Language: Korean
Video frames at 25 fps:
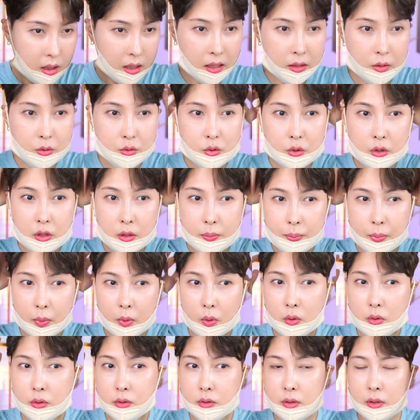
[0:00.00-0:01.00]
하루 종일
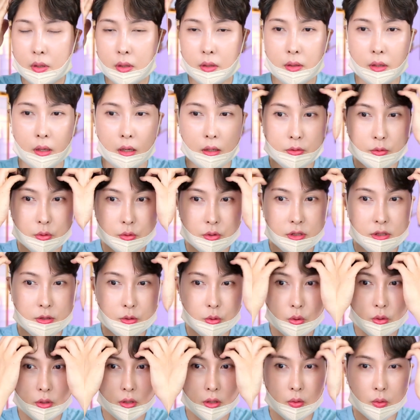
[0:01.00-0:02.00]
뽕 이렇게 계속
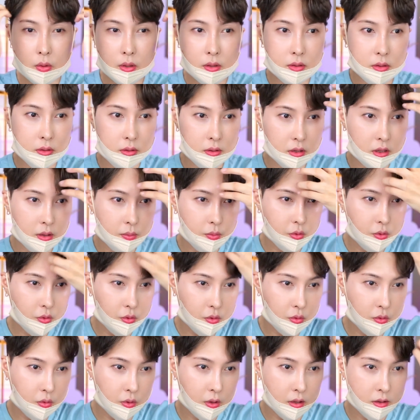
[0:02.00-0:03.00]
지속될 것 같은 느낌도
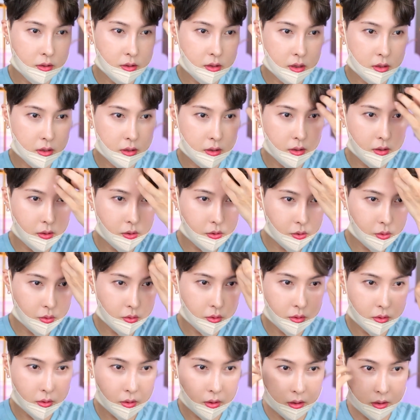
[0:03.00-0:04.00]
들고 굉장한데요
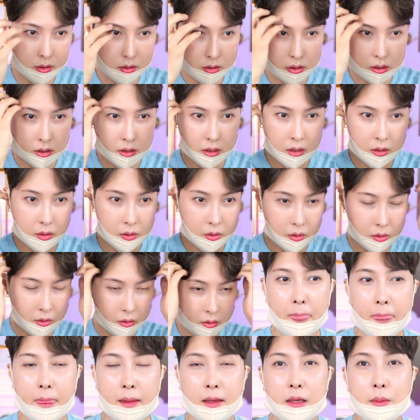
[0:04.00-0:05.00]
저는 굉장해요
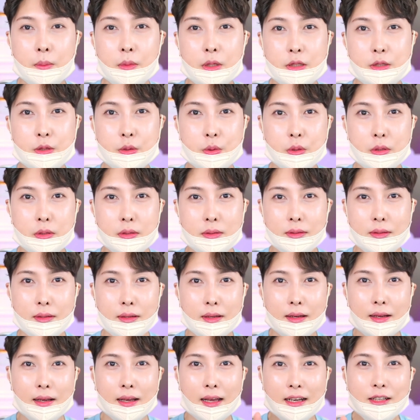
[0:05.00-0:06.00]
김기수는
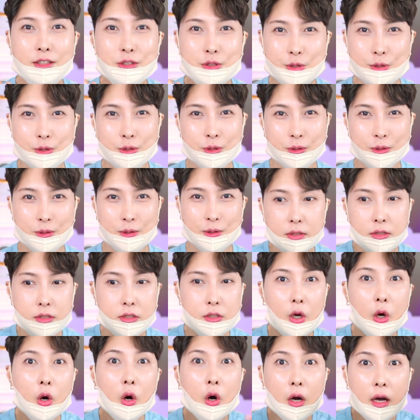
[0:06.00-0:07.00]
강추
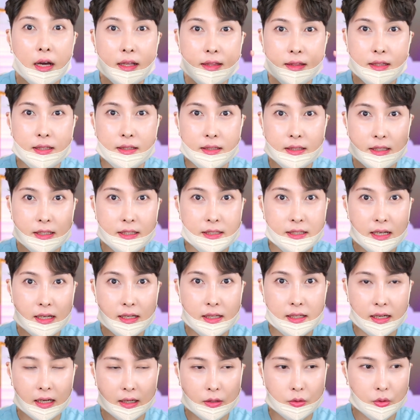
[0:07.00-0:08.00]
저 같은
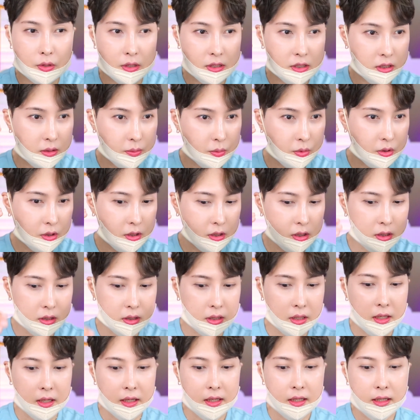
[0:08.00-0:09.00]
기장을 갖고 계시는 분들은
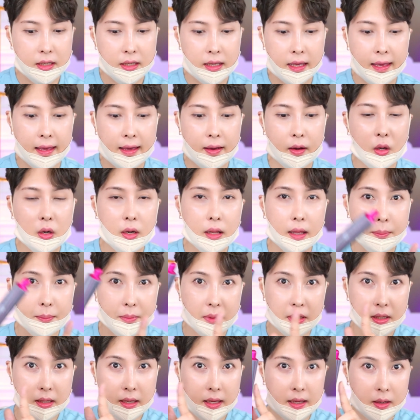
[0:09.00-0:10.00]
이 에어랩
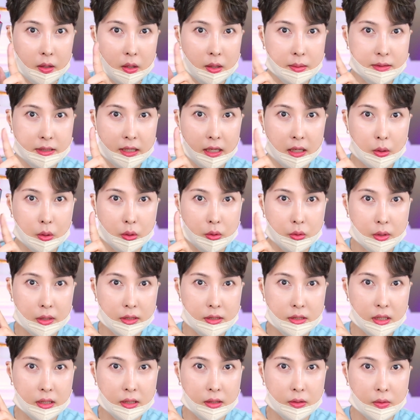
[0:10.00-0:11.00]
에어랩 사용해도
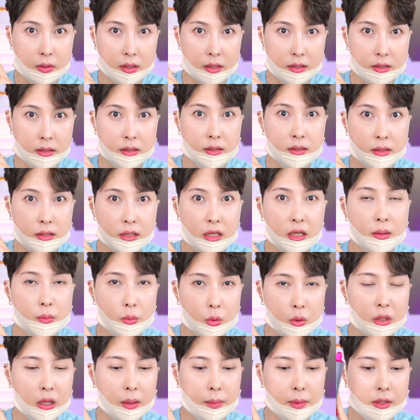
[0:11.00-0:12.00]
괜찮을 것 같은 느낌이
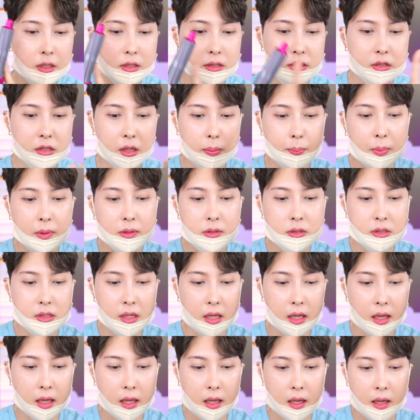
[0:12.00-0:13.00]
뭐냐면은 첫
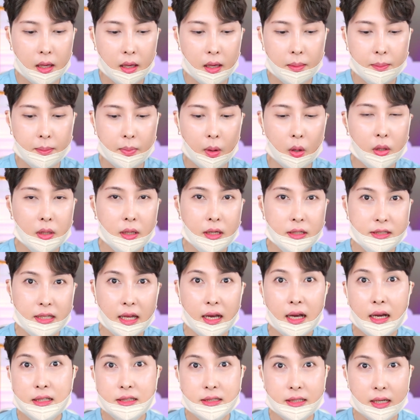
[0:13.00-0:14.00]
번째 머리가
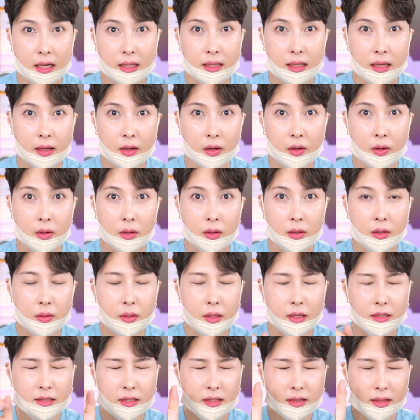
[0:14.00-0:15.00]
상하지가 않아요
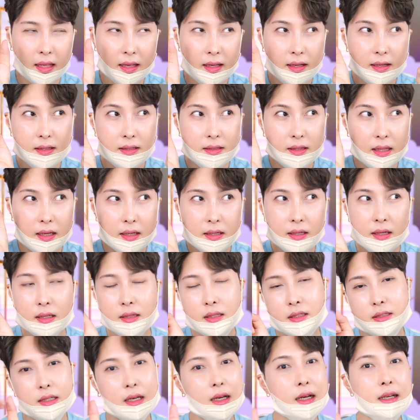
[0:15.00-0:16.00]
굉장히
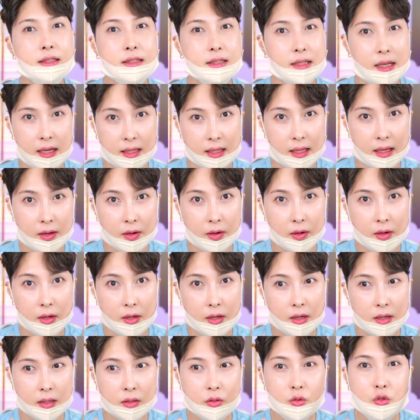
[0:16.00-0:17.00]
탱글탱글한데 상하지가 않아요
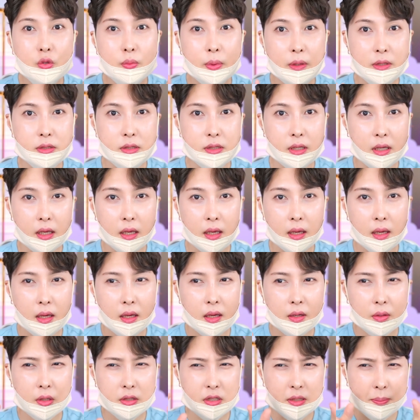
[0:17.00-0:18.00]
두 번째
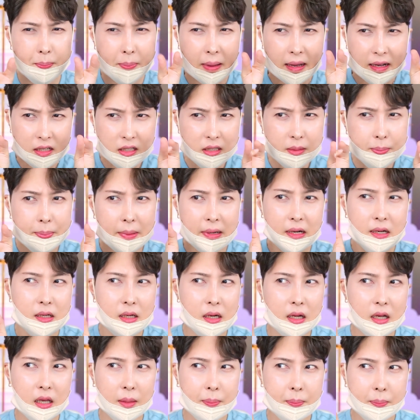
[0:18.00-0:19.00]
굉장히
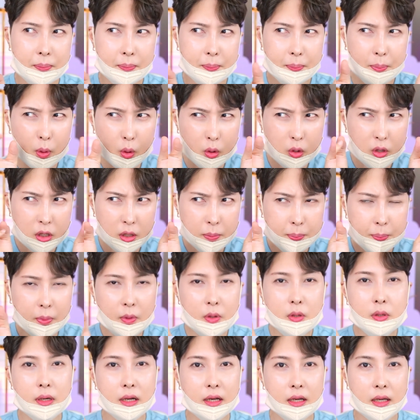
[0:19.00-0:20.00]
빠글빠글하게
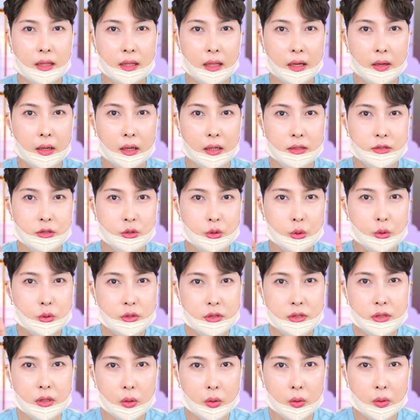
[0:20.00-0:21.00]
뽀글뽀글하게 나와가지고
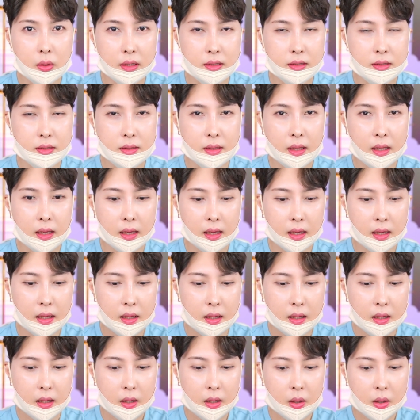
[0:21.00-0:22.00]
촌스러울 것 같은데
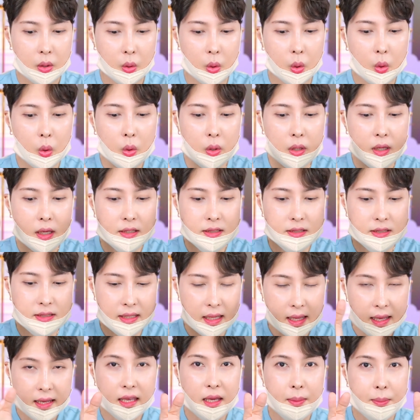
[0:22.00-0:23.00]
그렇게
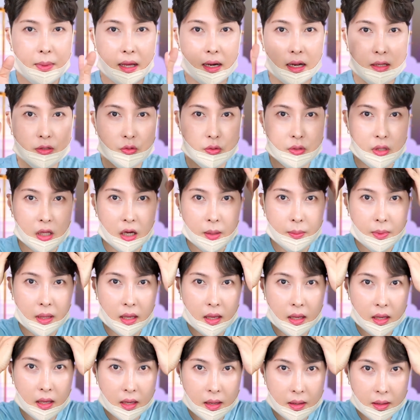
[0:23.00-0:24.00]
세게 말아준
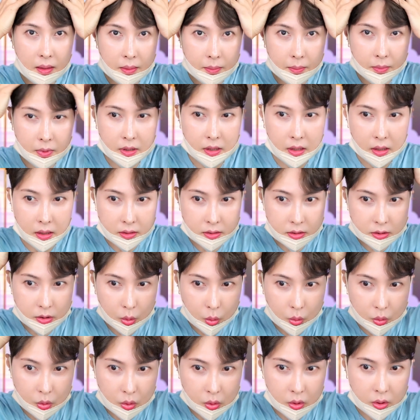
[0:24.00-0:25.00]
다음에 예,
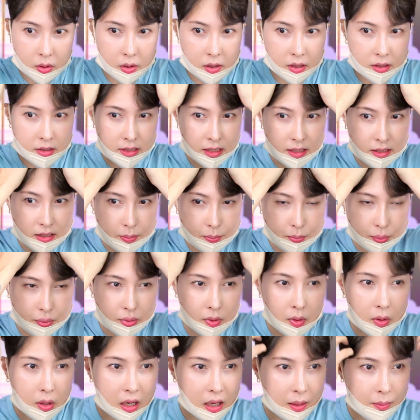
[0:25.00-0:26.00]
손으로 이렇게 살짝
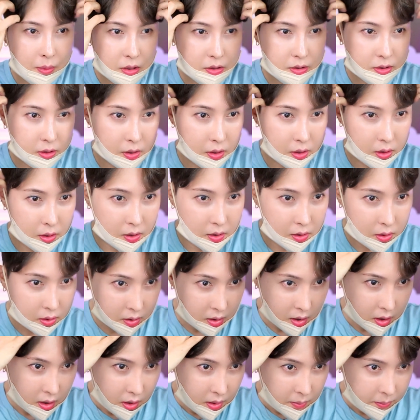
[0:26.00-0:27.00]
풀어가면서
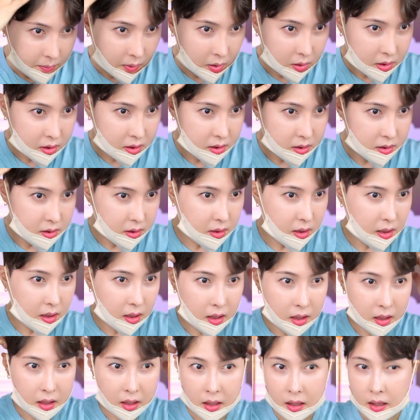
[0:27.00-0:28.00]
머리를
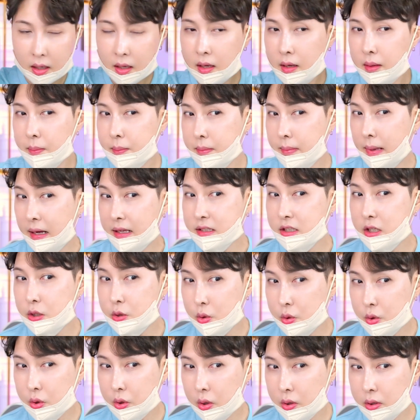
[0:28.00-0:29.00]
이렇게
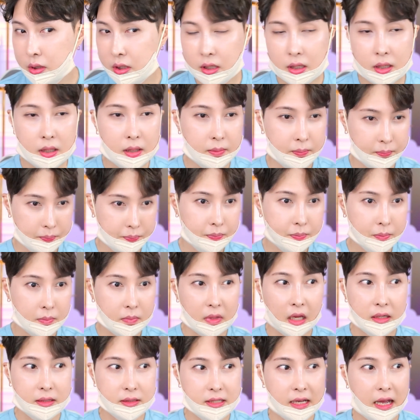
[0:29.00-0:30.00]
만져줬더니
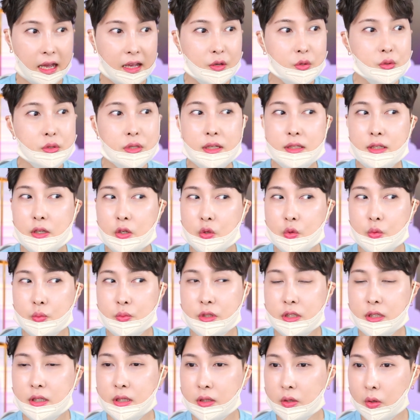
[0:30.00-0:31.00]
자유자재로
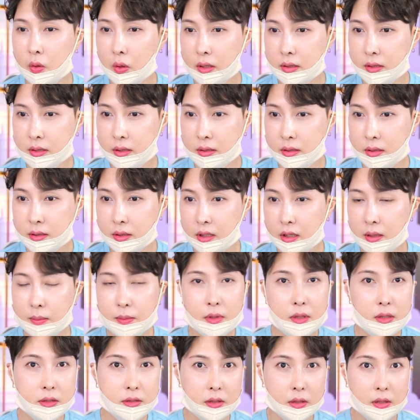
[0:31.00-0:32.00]
움직이는 것 같은 느낌
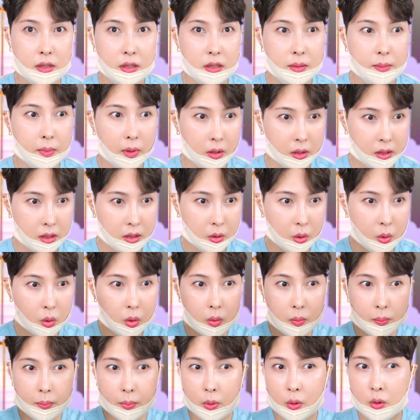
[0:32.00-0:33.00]
그래서 이 머리
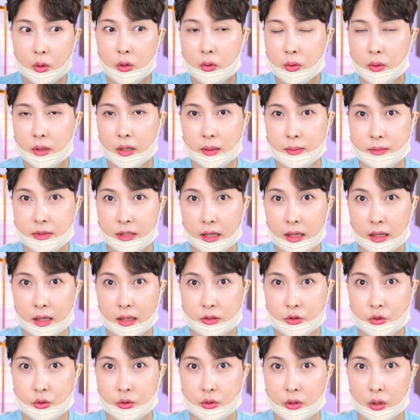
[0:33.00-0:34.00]
이런 볼륨감
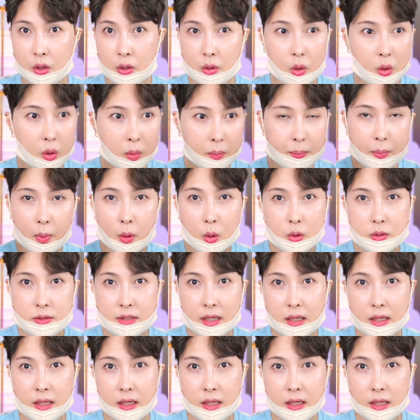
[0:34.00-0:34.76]
살아주는 거 이런 뽕